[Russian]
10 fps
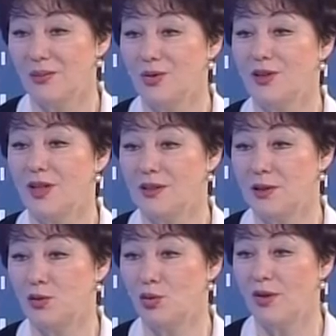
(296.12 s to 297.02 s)

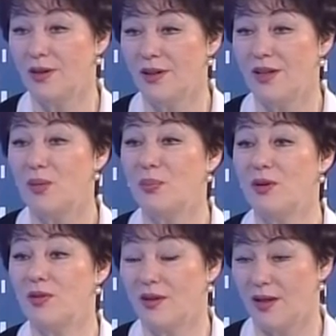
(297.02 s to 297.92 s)
Работодатели только
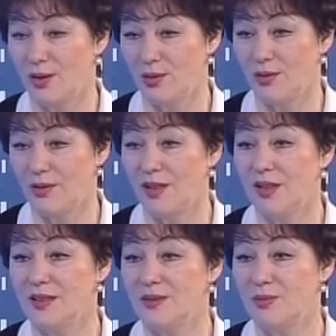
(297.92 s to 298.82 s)
привыкают. И
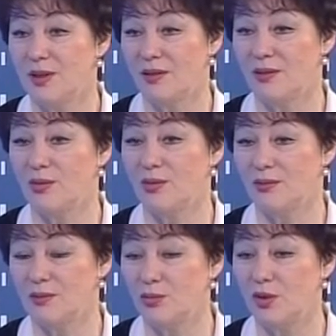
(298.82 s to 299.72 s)
есть меры,
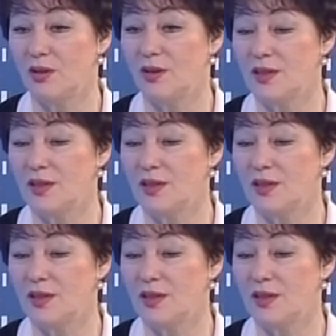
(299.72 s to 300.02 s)
у них